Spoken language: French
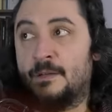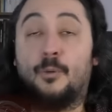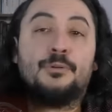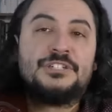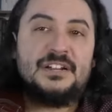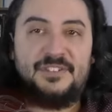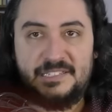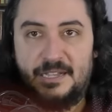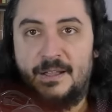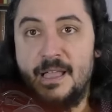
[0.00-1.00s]
On peut déjà faire
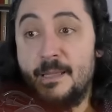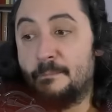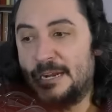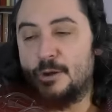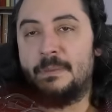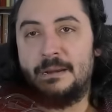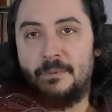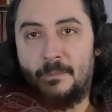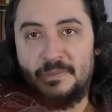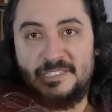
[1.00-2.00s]
ça. Mais
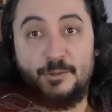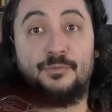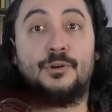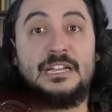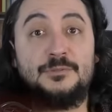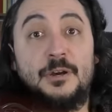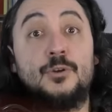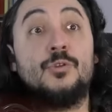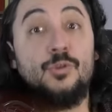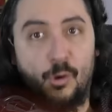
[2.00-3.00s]
globalement, si on veut réduire
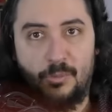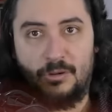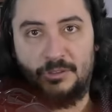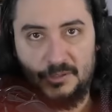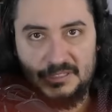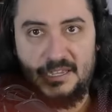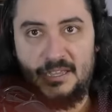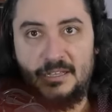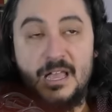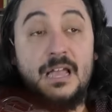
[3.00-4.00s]
le nombre
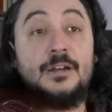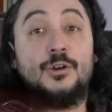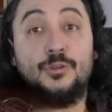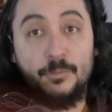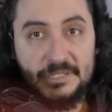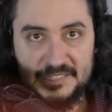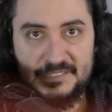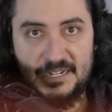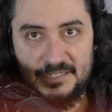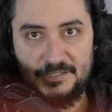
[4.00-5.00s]
d'entrées, le nombre
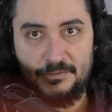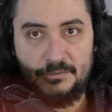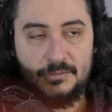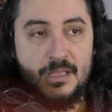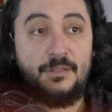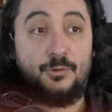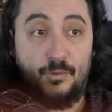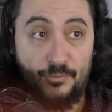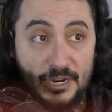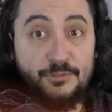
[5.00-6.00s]
d'installations, donc
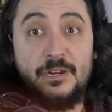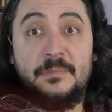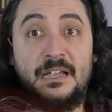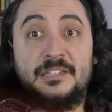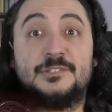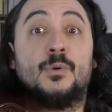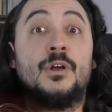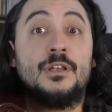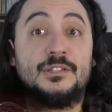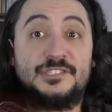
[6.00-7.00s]
on veut réduire l'immigration
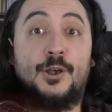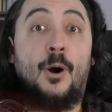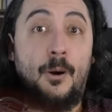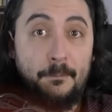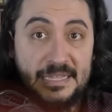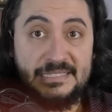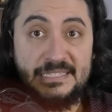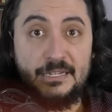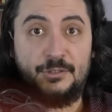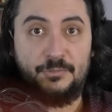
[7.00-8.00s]
sans en
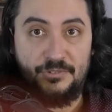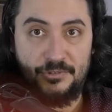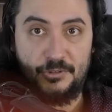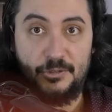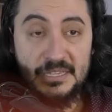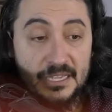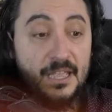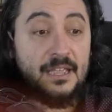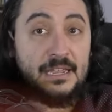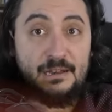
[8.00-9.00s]
pâtir du point de vue économique,
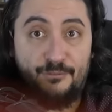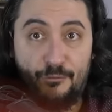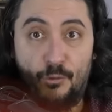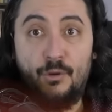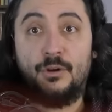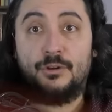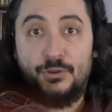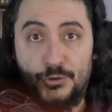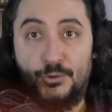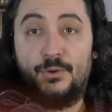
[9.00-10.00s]
il faut
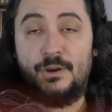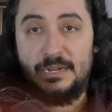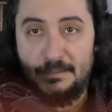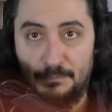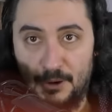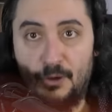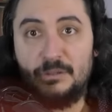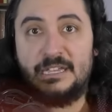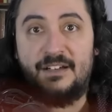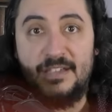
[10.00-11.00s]
que les Blancs
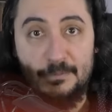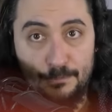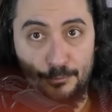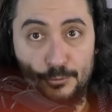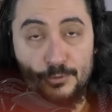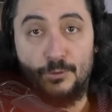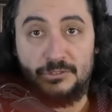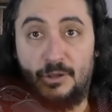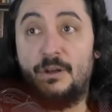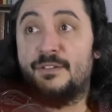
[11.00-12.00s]
travaillent plus
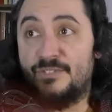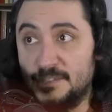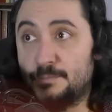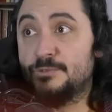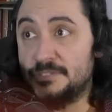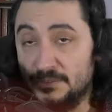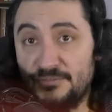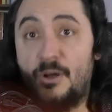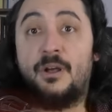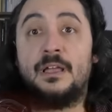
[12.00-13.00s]
longtemps et fassent plus
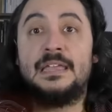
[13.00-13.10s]
d'enfants.